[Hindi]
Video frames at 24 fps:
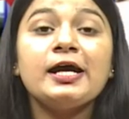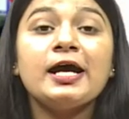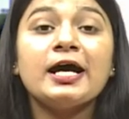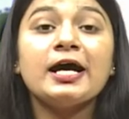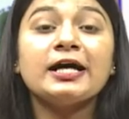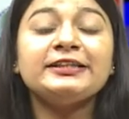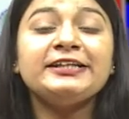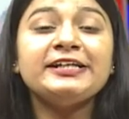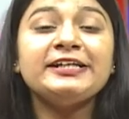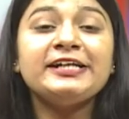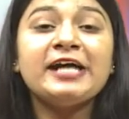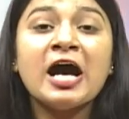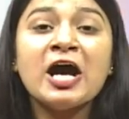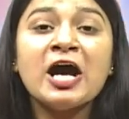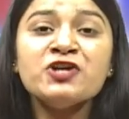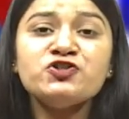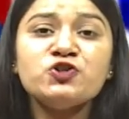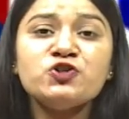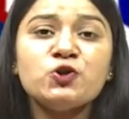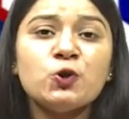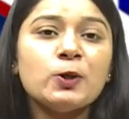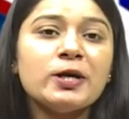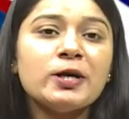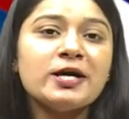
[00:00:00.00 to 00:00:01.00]

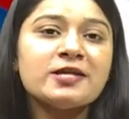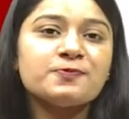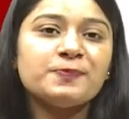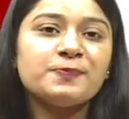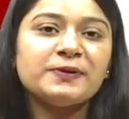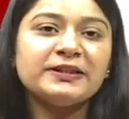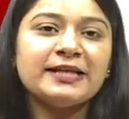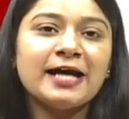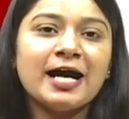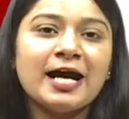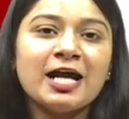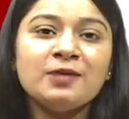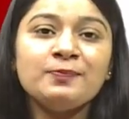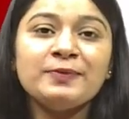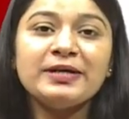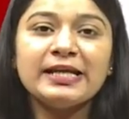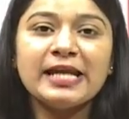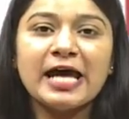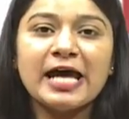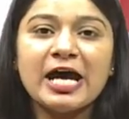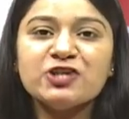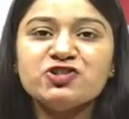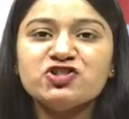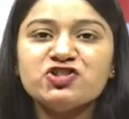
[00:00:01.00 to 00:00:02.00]
अधिकांश लोग अस्पताल में
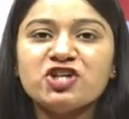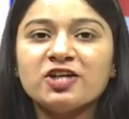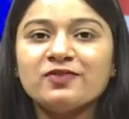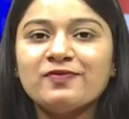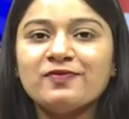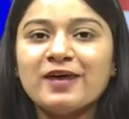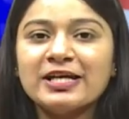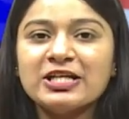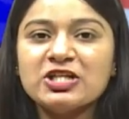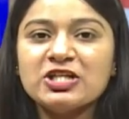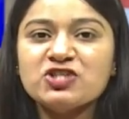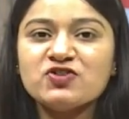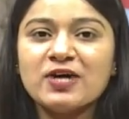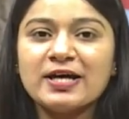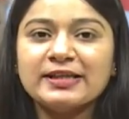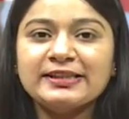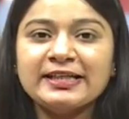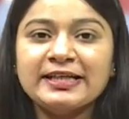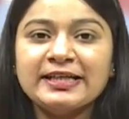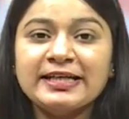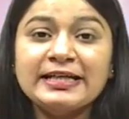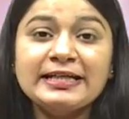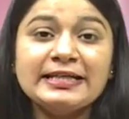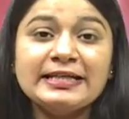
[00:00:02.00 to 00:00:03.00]
इलाज करवाने
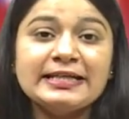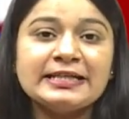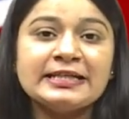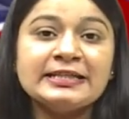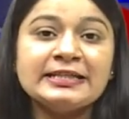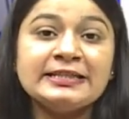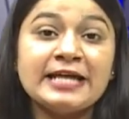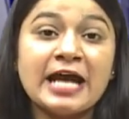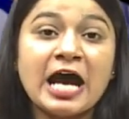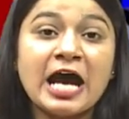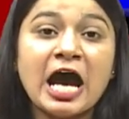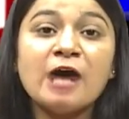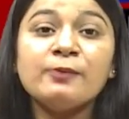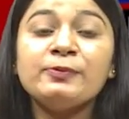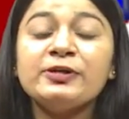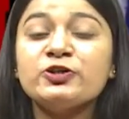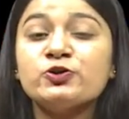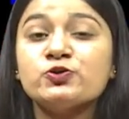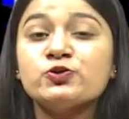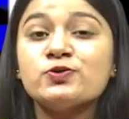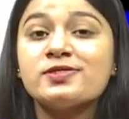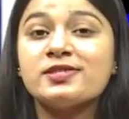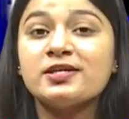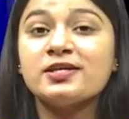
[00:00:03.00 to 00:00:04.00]
जाते हैं लेकिन यहाँ
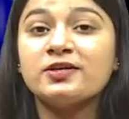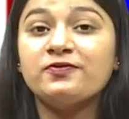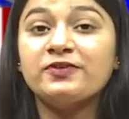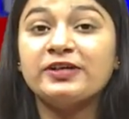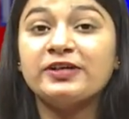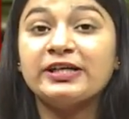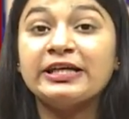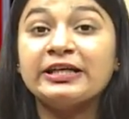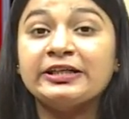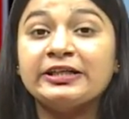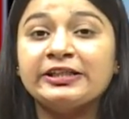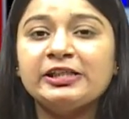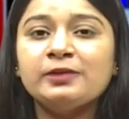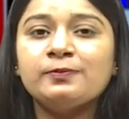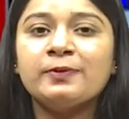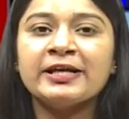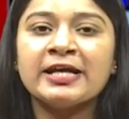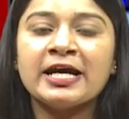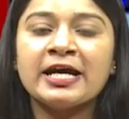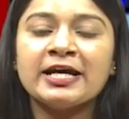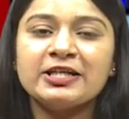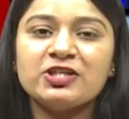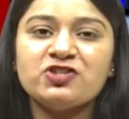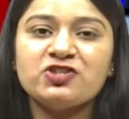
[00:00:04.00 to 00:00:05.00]
भी कुछ सिरफिरे रील
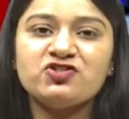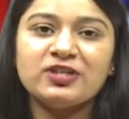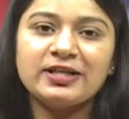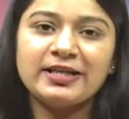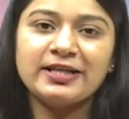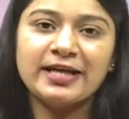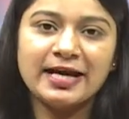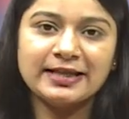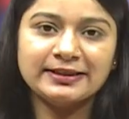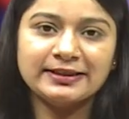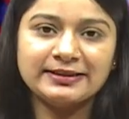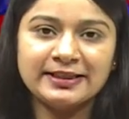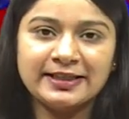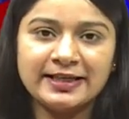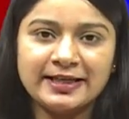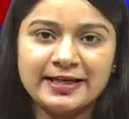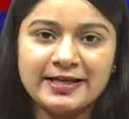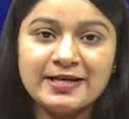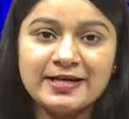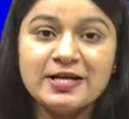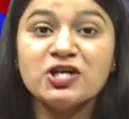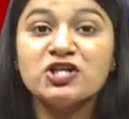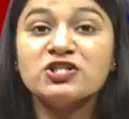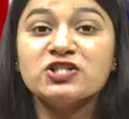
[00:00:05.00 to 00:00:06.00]
बनाने चले आते
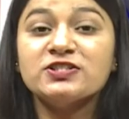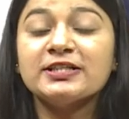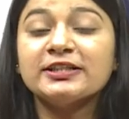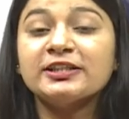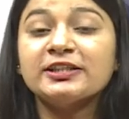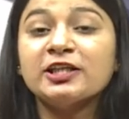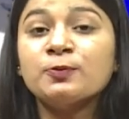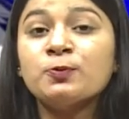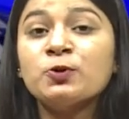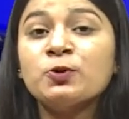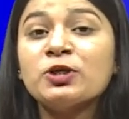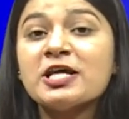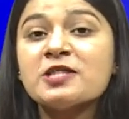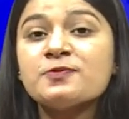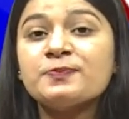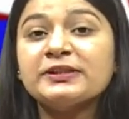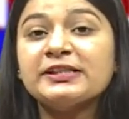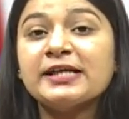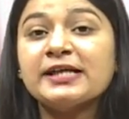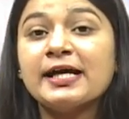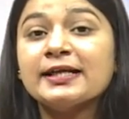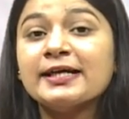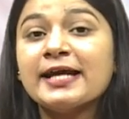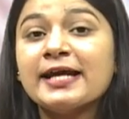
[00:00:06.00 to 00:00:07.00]
हैं छतरपुर
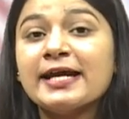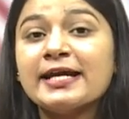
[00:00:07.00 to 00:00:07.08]
अस्पताल का